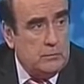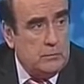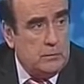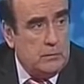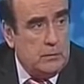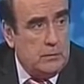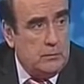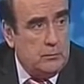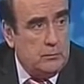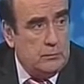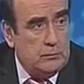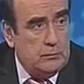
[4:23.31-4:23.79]
к
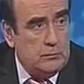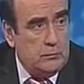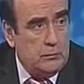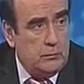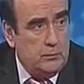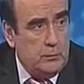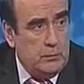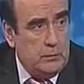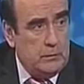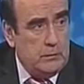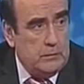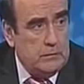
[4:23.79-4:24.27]
нам
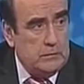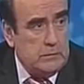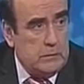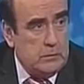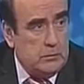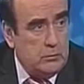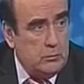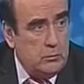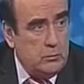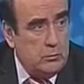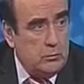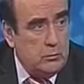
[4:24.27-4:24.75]
поступило из
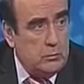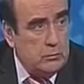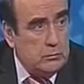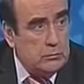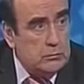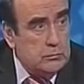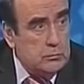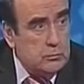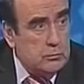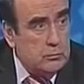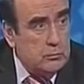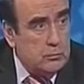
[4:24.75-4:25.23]
одной только
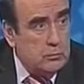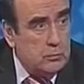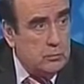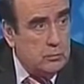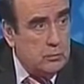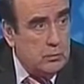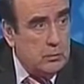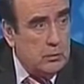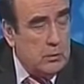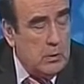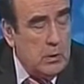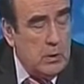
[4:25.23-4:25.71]
структуры.